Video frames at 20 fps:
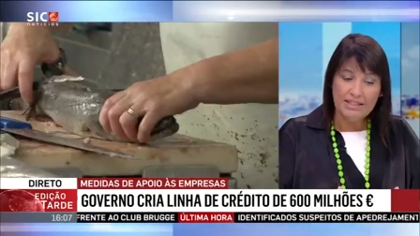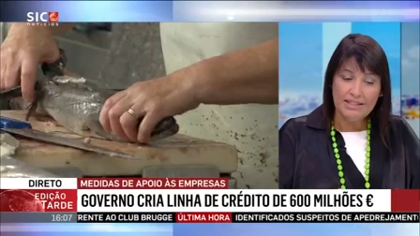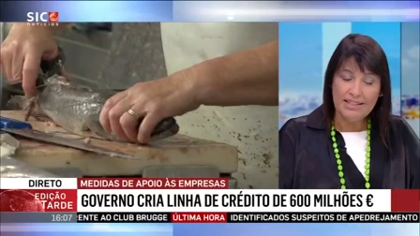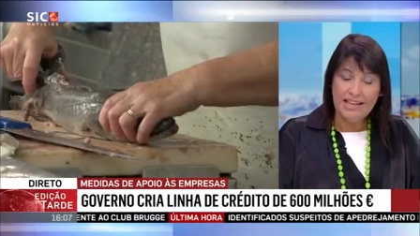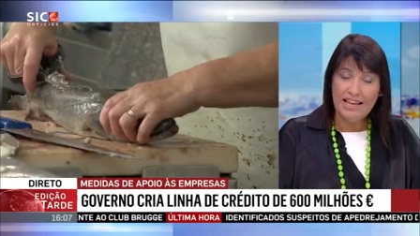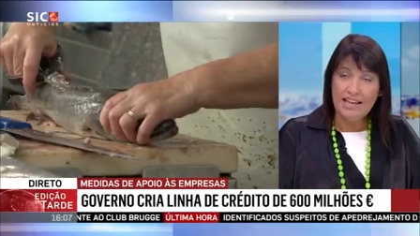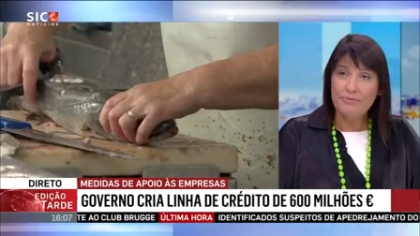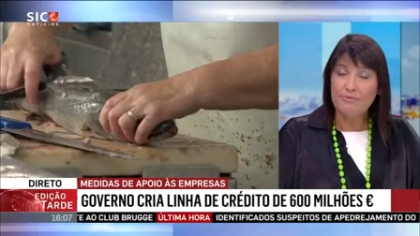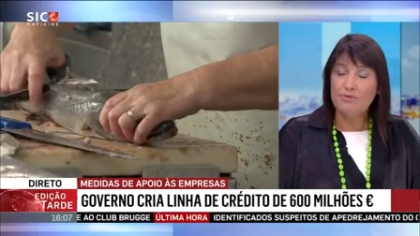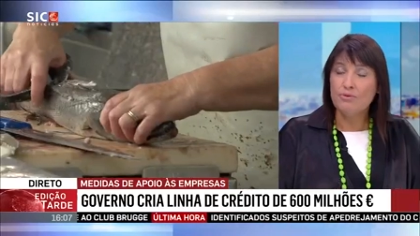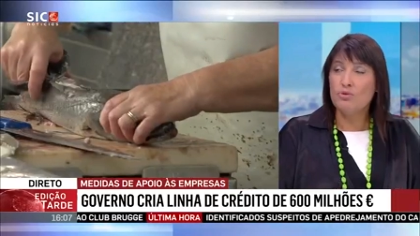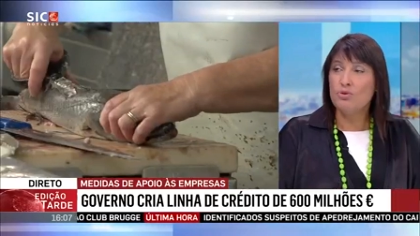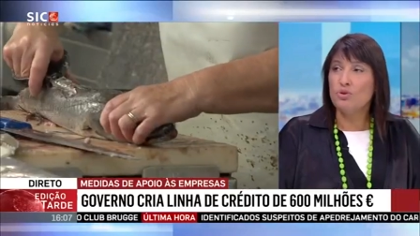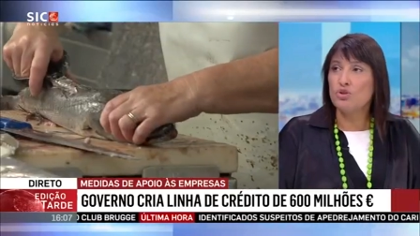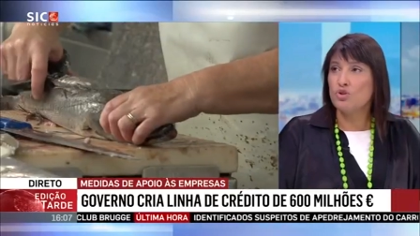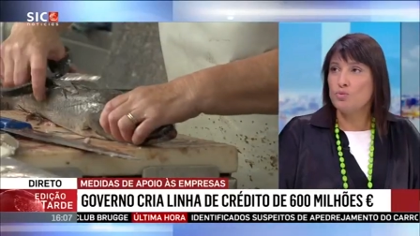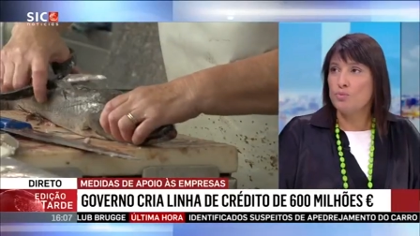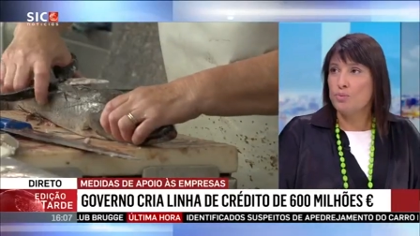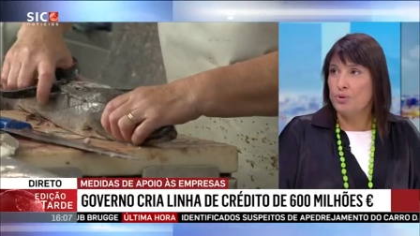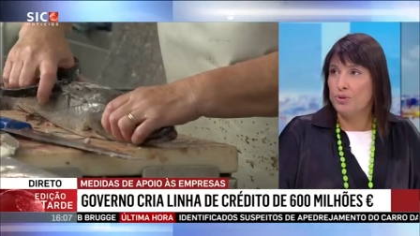deve
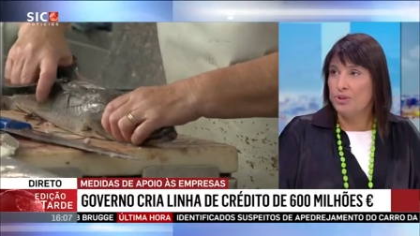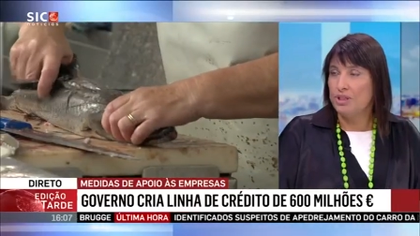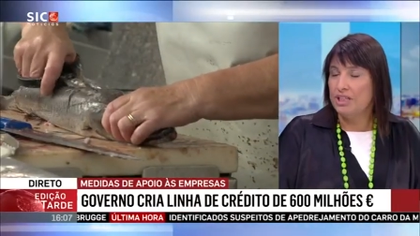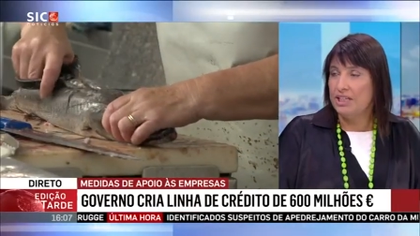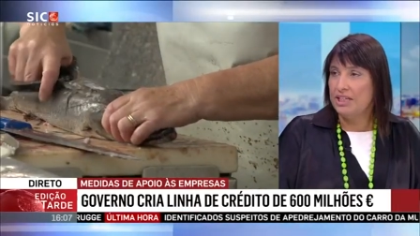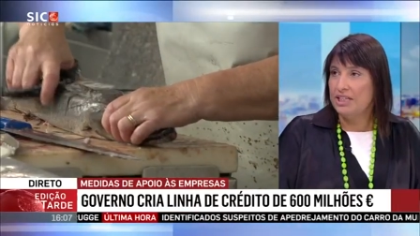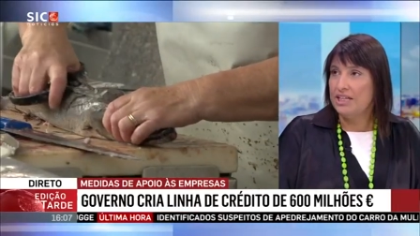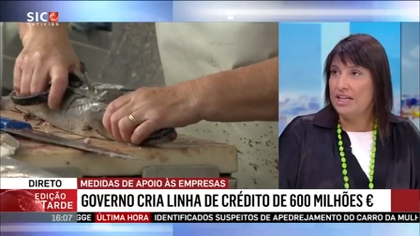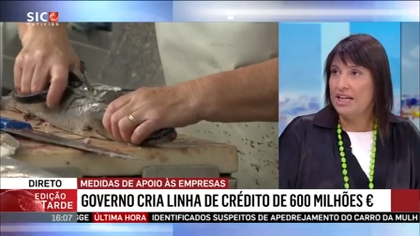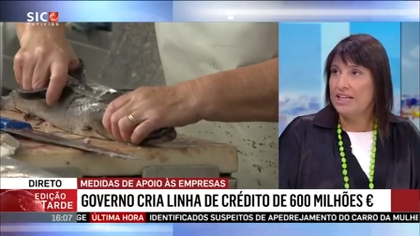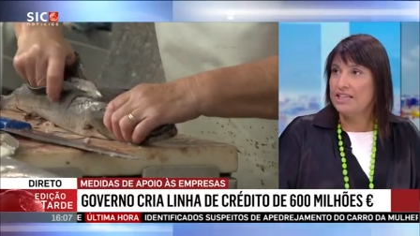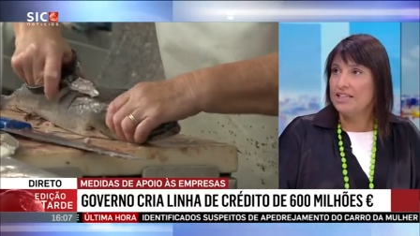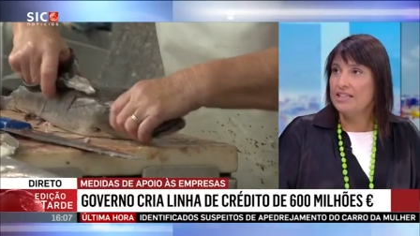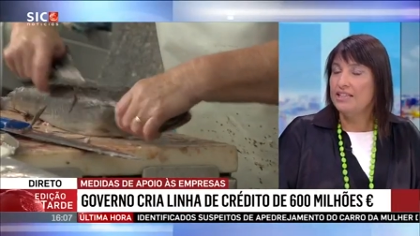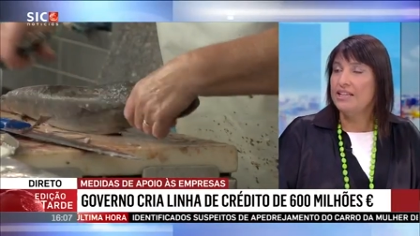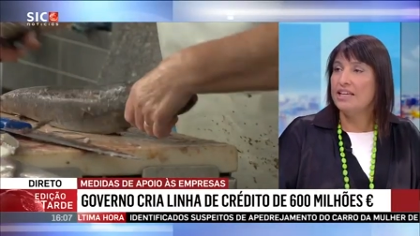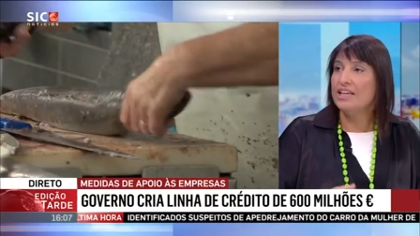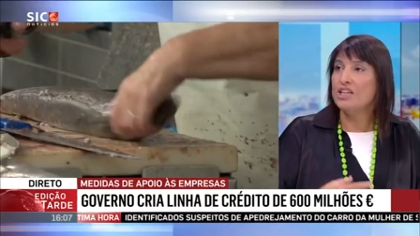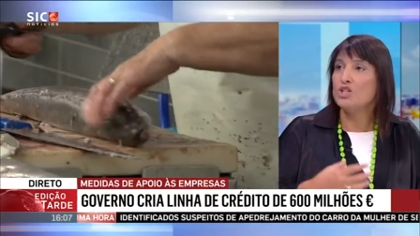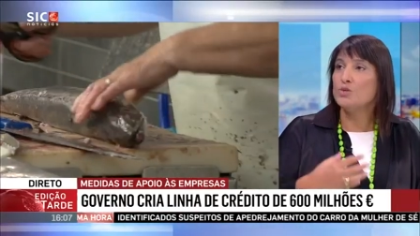corresponder
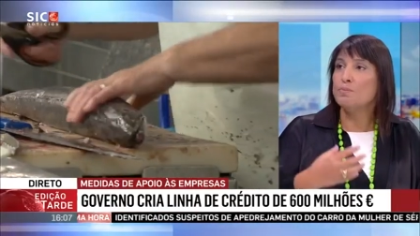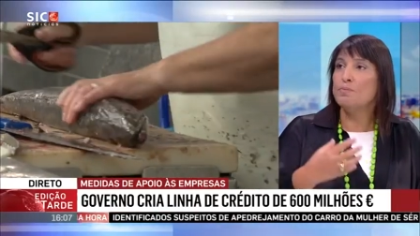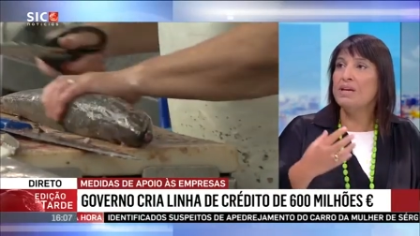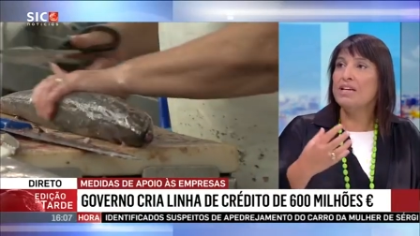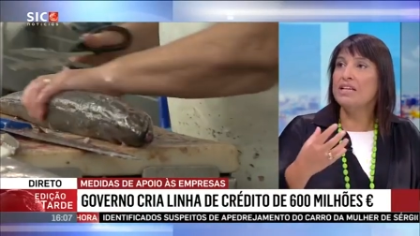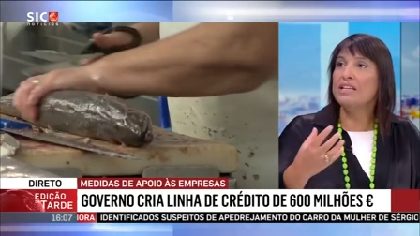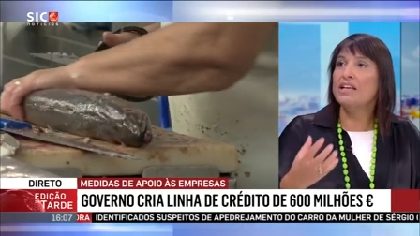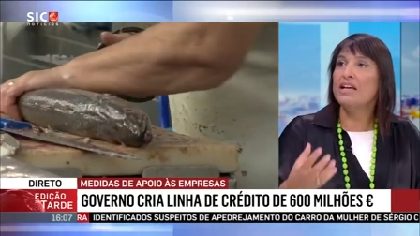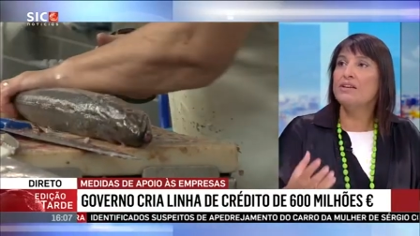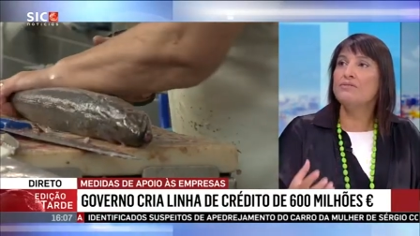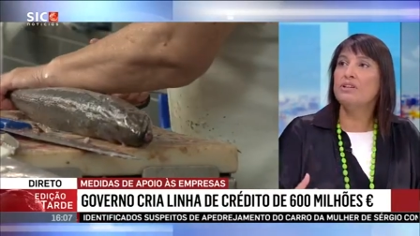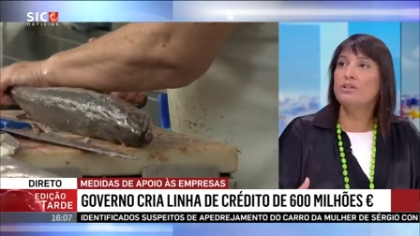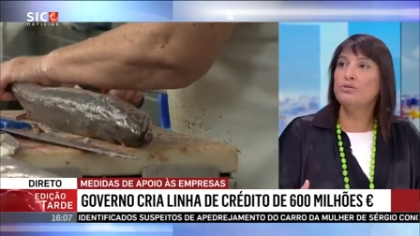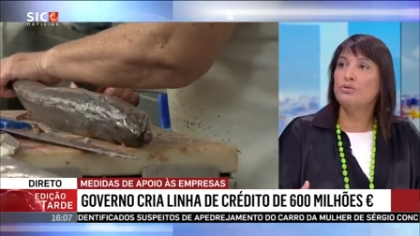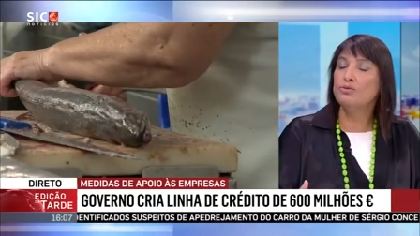àquilo que é expectável